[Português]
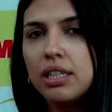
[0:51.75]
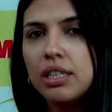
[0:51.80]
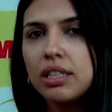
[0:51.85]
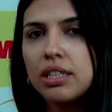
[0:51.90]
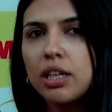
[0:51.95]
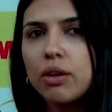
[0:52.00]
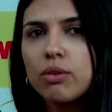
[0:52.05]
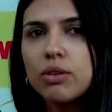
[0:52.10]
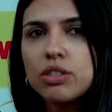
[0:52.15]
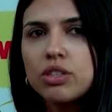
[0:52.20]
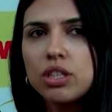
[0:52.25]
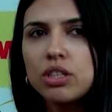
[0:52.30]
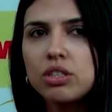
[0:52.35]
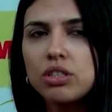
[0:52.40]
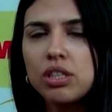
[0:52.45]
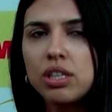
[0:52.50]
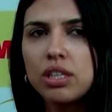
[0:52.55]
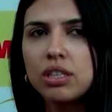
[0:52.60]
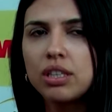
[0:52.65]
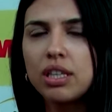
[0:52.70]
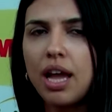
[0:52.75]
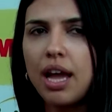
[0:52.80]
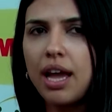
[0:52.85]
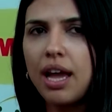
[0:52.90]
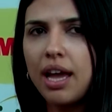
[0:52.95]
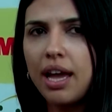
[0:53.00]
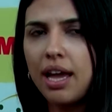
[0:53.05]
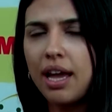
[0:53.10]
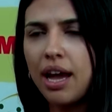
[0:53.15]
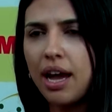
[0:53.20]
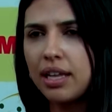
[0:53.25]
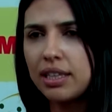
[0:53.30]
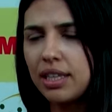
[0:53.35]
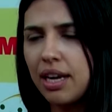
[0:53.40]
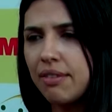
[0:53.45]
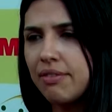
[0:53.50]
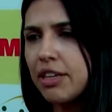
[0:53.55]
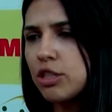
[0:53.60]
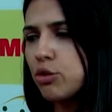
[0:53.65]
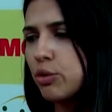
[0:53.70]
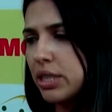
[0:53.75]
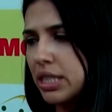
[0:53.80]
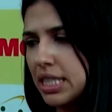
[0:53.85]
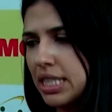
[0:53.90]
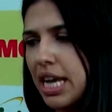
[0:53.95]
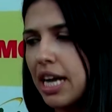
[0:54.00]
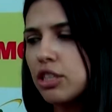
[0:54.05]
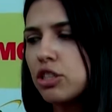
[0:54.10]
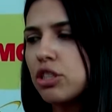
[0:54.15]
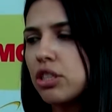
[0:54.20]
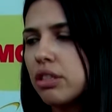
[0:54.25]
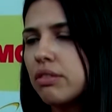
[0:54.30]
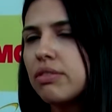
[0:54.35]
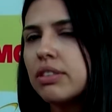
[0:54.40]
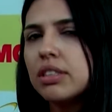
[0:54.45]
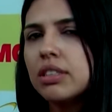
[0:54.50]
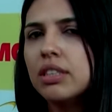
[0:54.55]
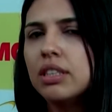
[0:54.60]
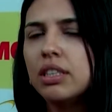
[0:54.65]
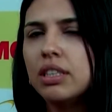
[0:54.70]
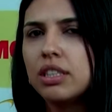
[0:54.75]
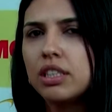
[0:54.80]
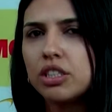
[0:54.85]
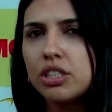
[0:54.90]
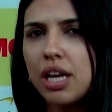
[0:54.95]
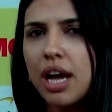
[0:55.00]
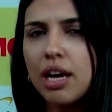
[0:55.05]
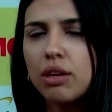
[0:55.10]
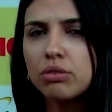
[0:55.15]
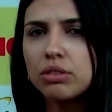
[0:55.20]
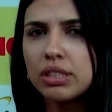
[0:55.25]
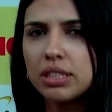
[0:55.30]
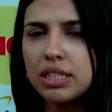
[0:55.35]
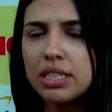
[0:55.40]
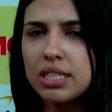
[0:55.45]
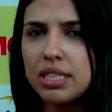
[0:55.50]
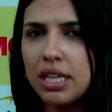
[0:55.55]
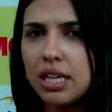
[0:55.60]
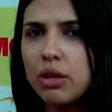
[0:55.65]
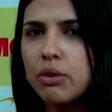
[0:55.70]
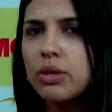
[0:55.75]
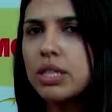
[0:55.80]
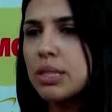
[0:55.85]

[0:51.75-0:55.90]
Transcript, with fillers: Então a gente, é, através de uma iniciativa que já aconteceu,